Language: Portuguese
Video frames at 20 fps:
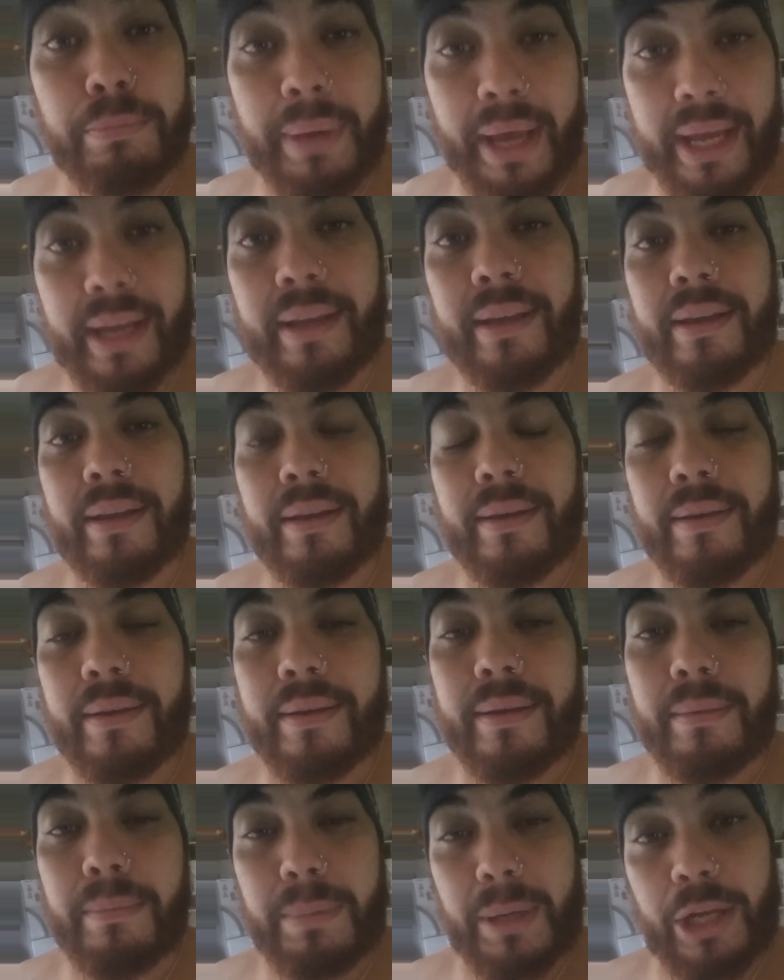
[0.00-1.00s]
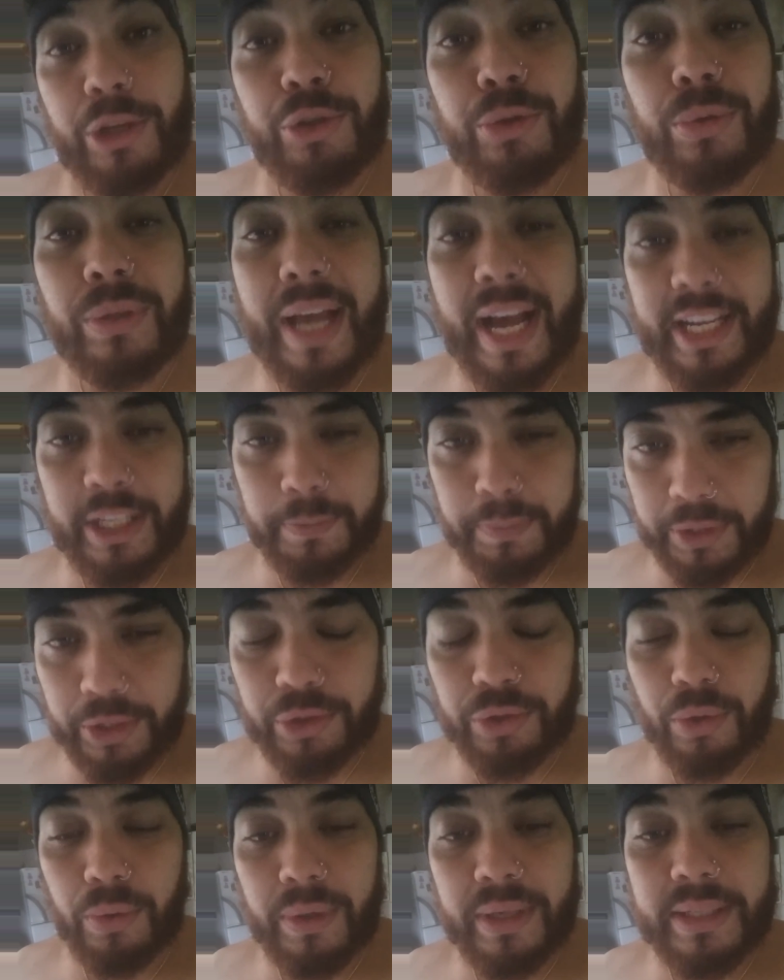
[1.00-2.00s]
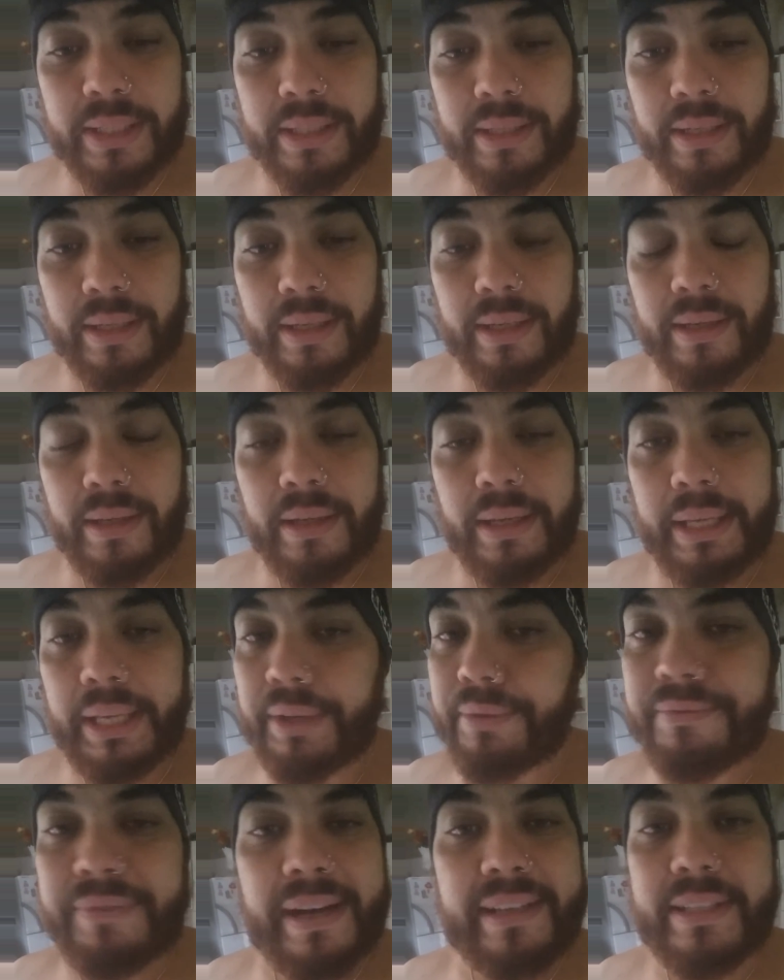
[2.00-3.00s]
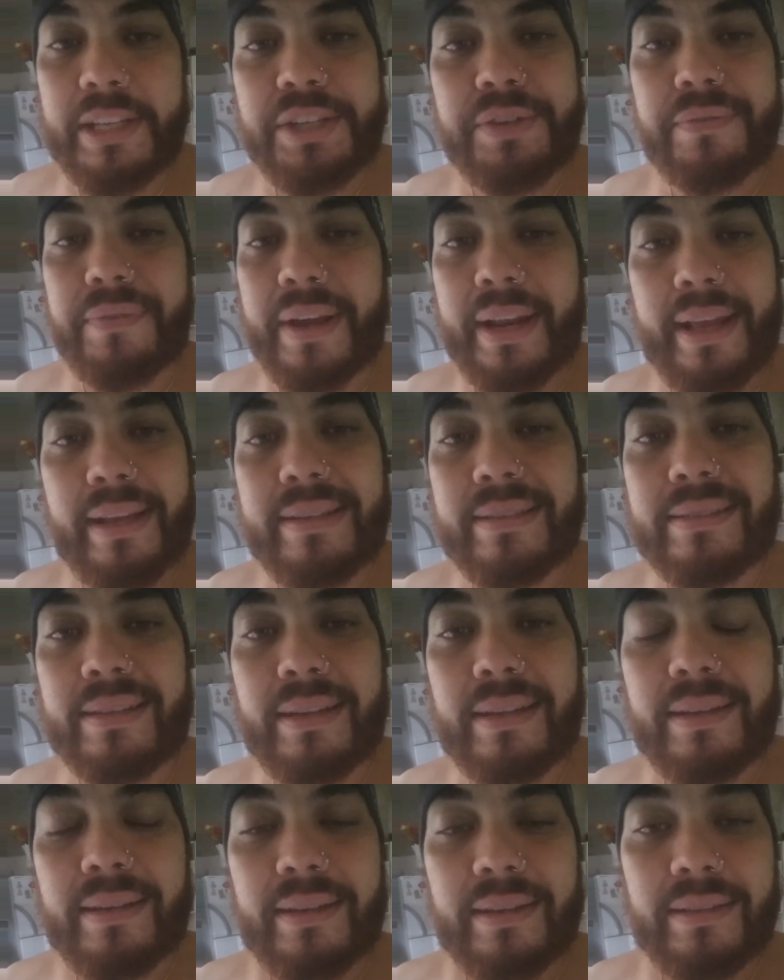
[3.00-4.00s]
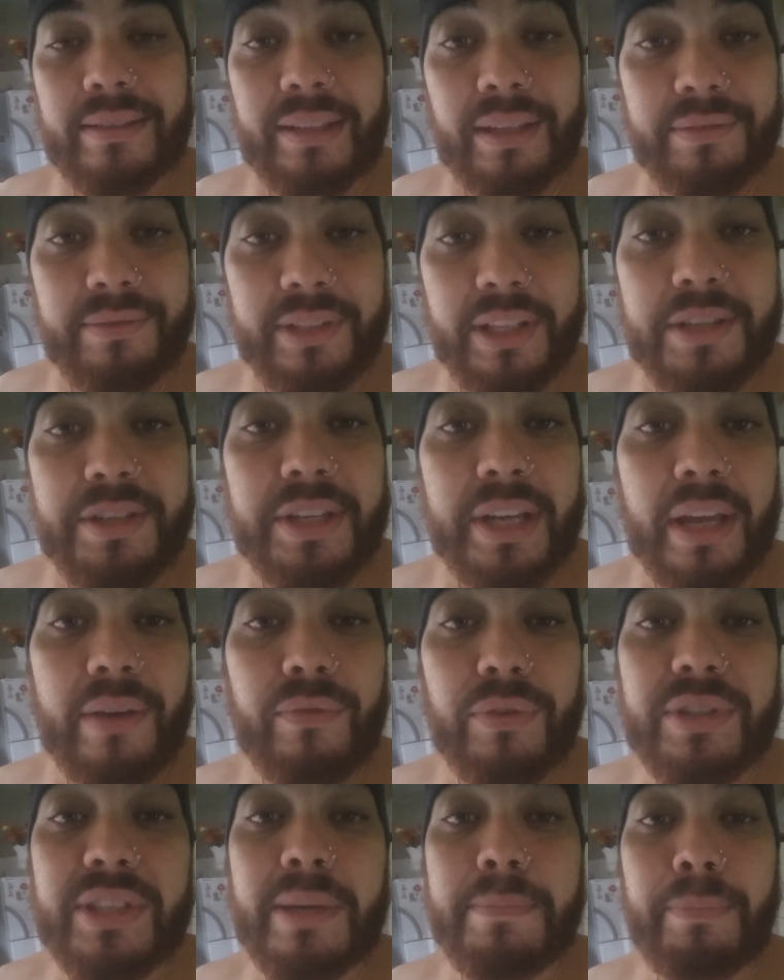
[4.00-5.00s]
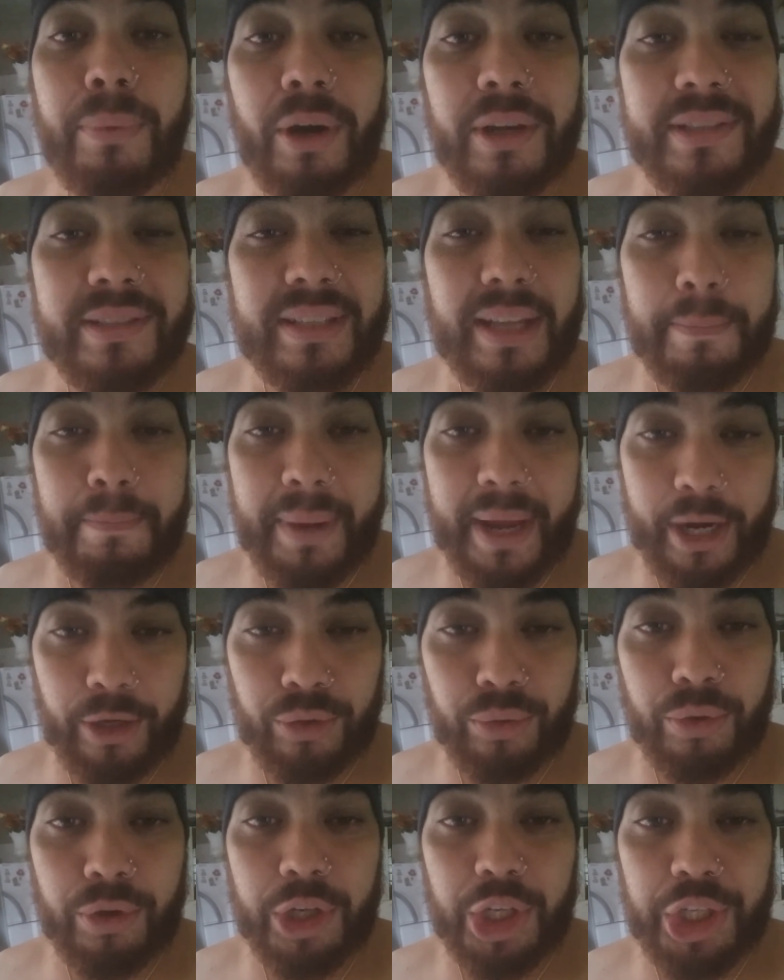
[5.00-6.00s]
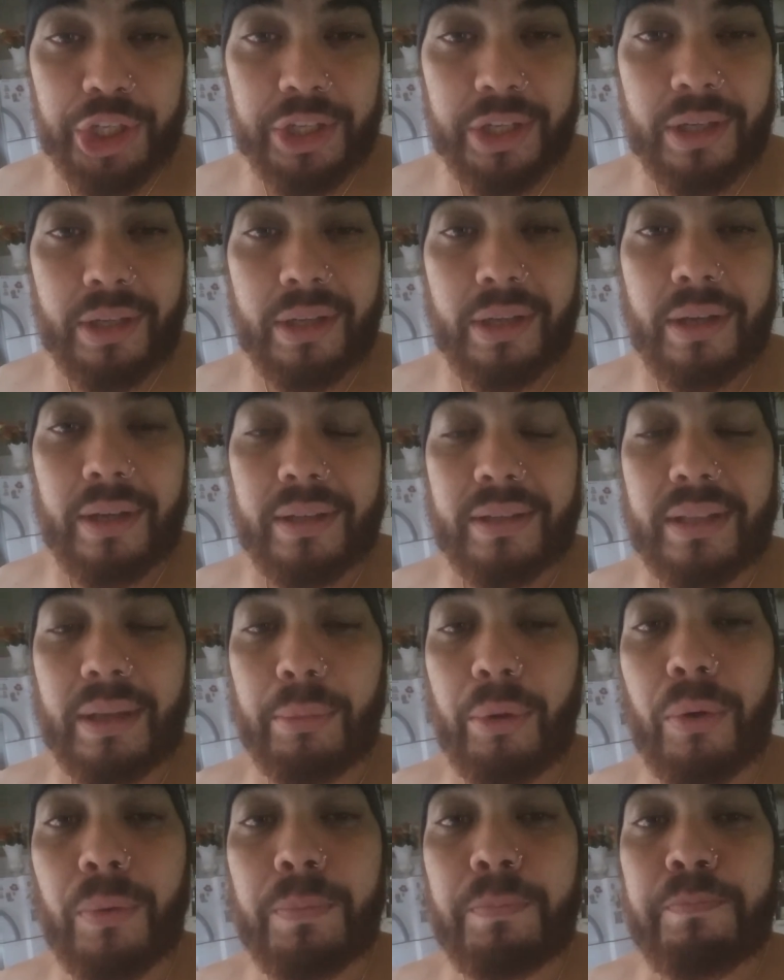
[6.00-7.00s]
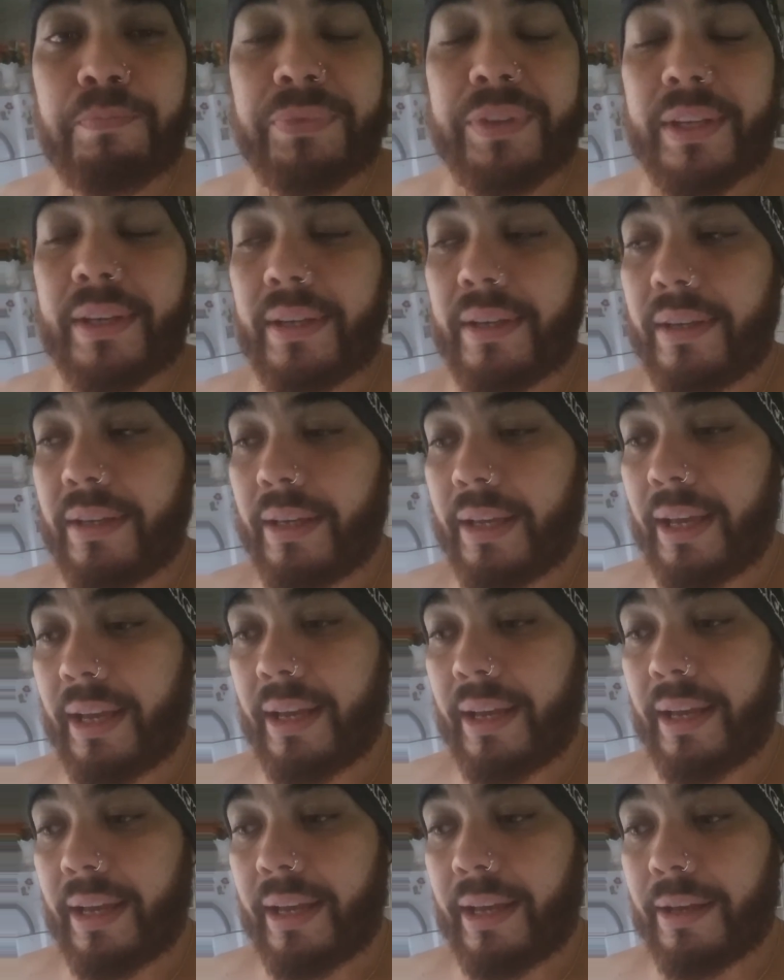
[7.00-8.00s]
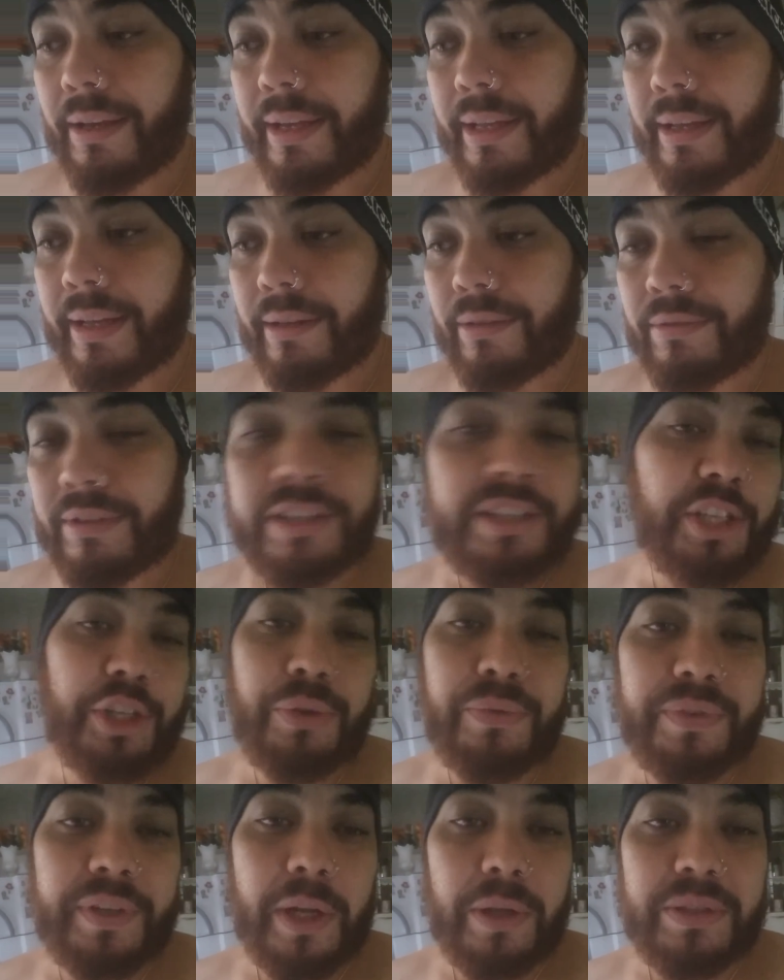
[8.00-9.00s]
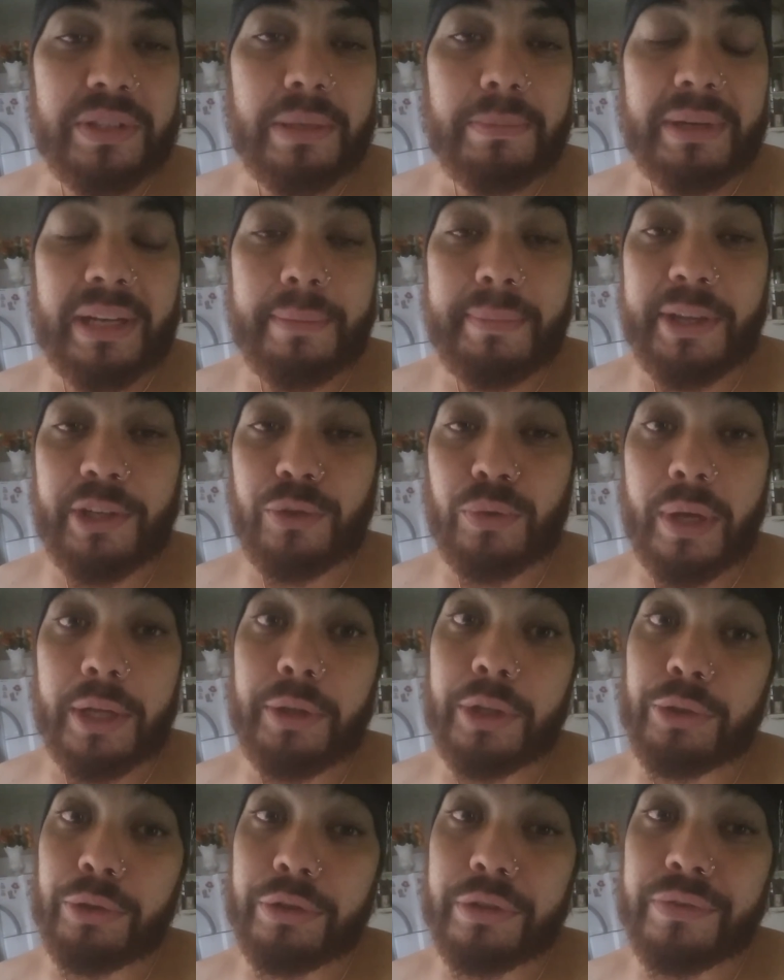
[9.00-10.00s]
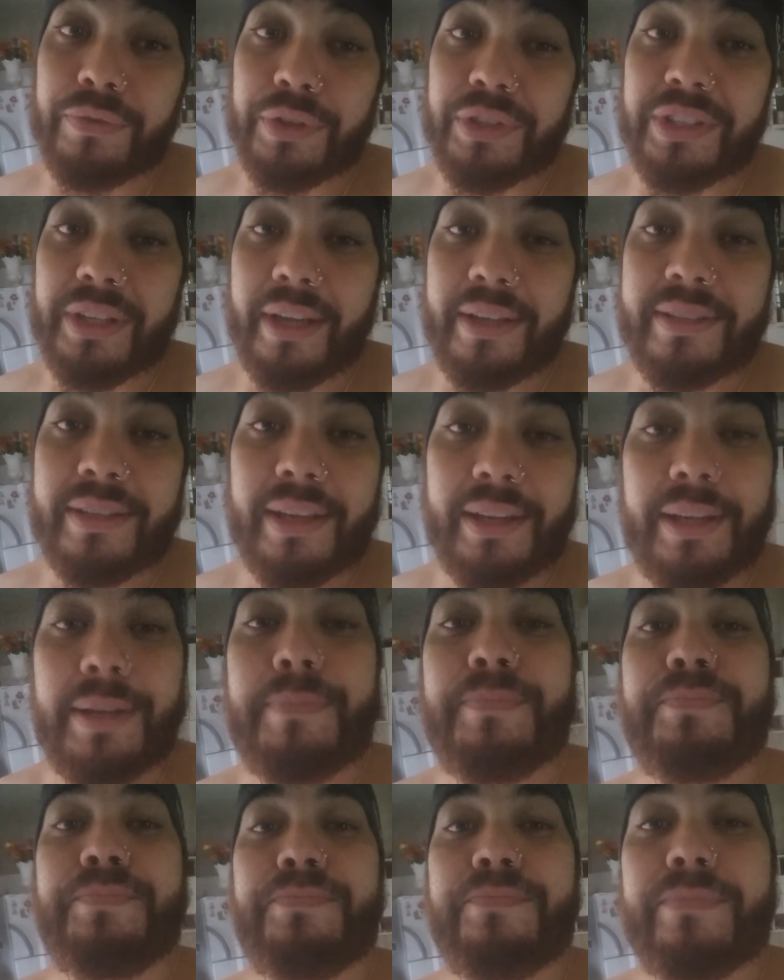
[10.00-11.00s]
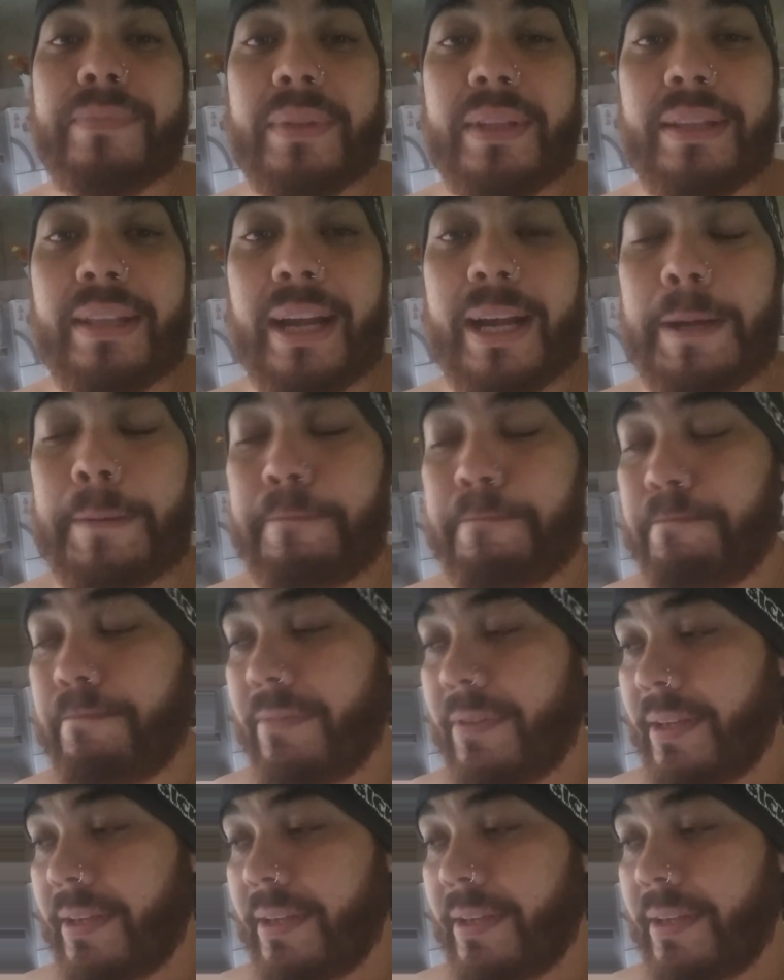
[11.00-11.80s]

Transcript: o bem, para ajudar as pessoas e faça a diferença na vida de quem você pode estar perto hoje, tá bom? É, desejo um final de semana abençoado a todos vocês aí, tá?